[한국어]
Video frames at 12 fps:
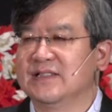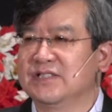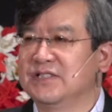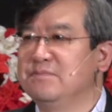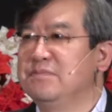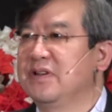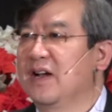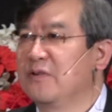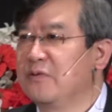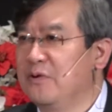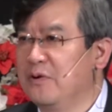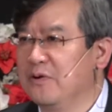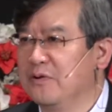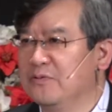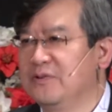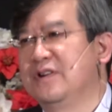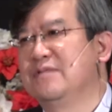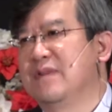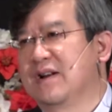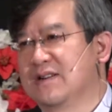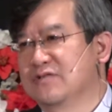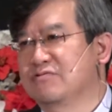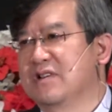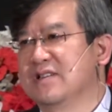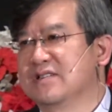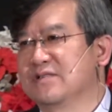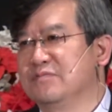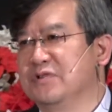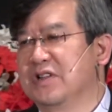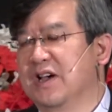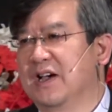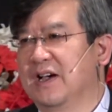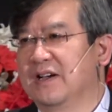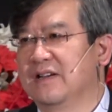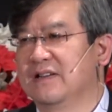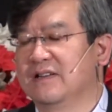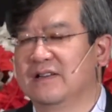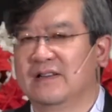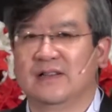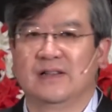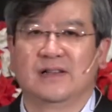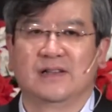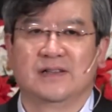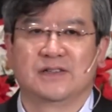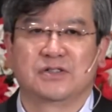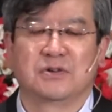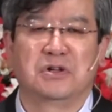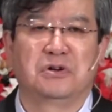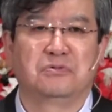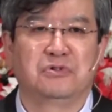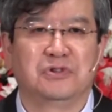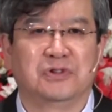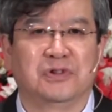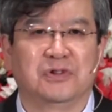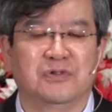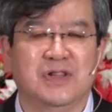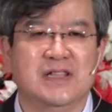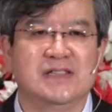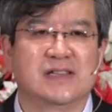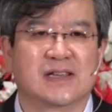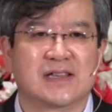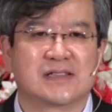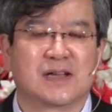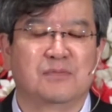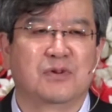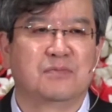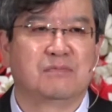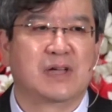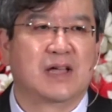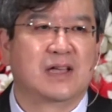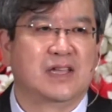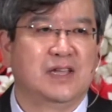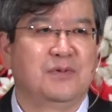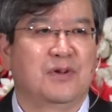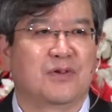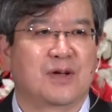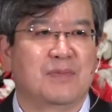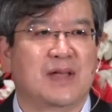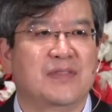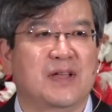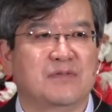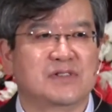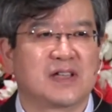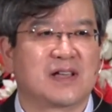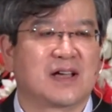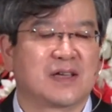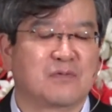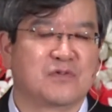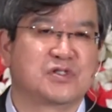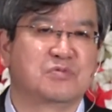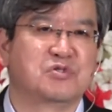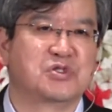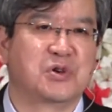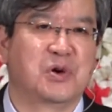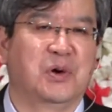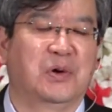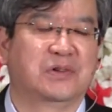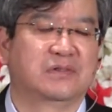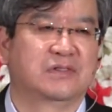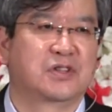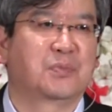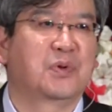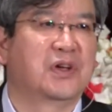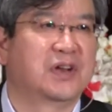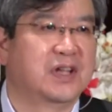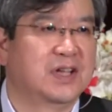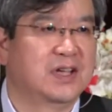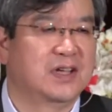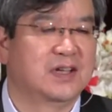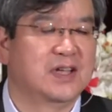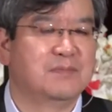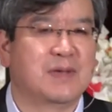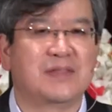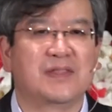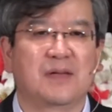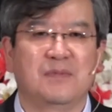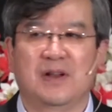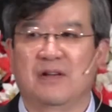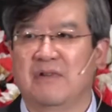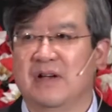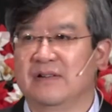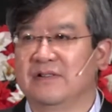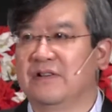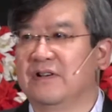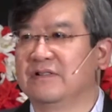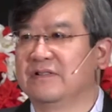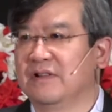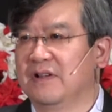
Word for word: 신비라고 우리는 말할 수가 있습니다. 저 여러분, 우리 인생에서 한번 이별과 만남을 생각해 보십시오. 특별히 이 만남이라고 하는 것.